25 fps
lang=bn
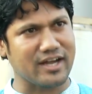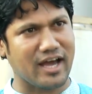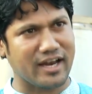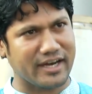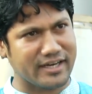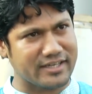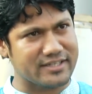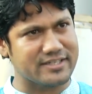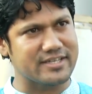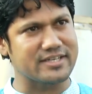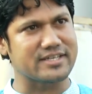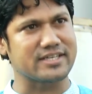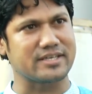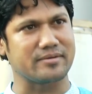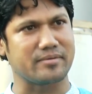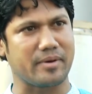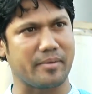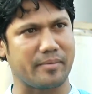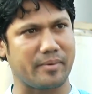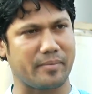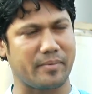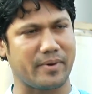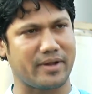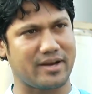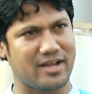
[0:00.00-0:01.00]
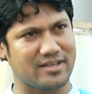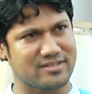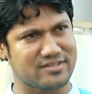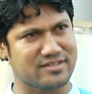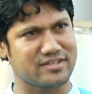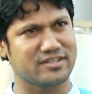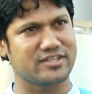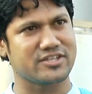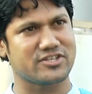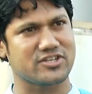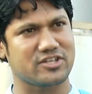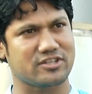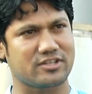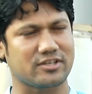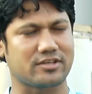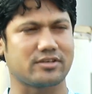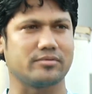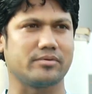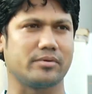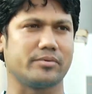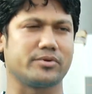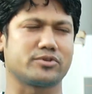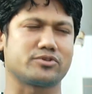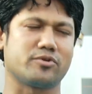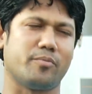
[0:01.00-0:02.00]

কানেক্টেড কিভাবে বা রাজনীতির সাথে কিভাবে